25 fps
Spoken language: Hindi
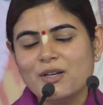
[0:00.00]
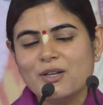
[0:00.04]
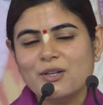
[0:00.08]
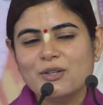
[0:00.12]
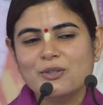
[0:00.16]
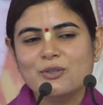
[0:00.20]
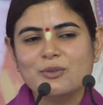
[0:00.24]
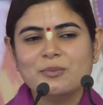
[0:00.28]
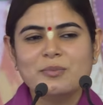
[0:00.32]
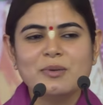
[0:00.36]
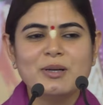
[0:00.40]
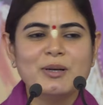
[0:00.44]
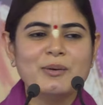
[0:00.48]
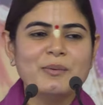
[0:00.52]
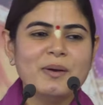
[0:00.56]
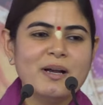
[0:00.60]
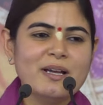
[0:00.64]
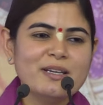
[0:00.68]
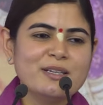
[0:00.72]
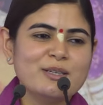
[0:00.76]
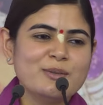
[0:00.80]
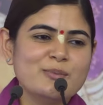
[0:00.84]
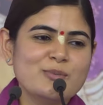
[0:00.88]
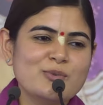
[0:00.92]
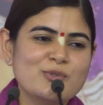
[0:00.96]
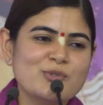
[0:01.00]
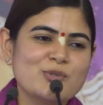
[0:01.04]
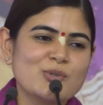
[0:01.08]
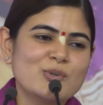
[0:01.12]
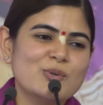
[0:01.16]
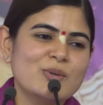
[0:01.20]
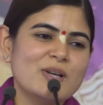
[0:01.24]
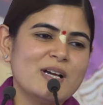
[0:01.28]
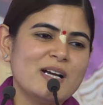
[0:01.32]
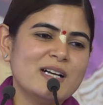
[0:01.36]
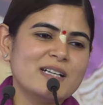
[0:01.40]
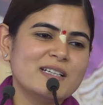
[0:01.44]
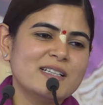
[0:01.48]
तो भगवान ने
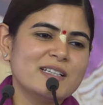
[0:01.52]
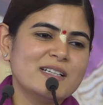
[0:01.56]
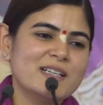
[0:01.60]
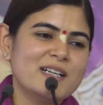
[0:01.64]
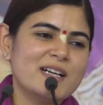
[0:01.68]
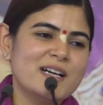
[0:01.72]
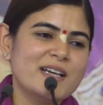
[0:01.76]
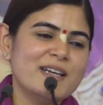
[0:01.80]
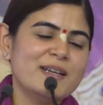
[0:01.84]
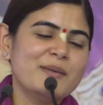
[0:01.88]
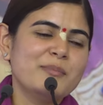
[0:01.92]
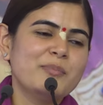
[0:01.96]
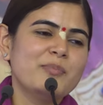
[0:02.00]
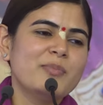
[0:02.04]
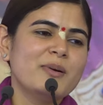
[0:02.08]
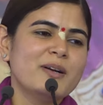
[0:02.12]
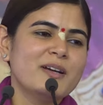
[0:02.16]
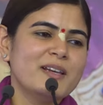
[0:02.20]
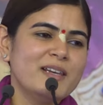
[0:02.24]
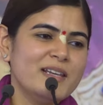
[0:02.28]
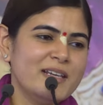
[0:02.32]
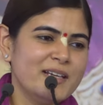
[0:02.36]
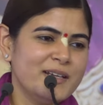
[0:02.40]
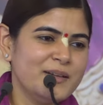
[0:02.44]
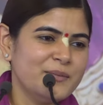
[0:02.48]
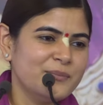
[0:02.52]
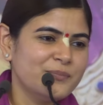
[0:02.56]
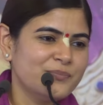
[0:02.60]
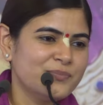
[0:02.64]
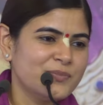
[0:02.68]
मुस्कुरा के कहा रे पगले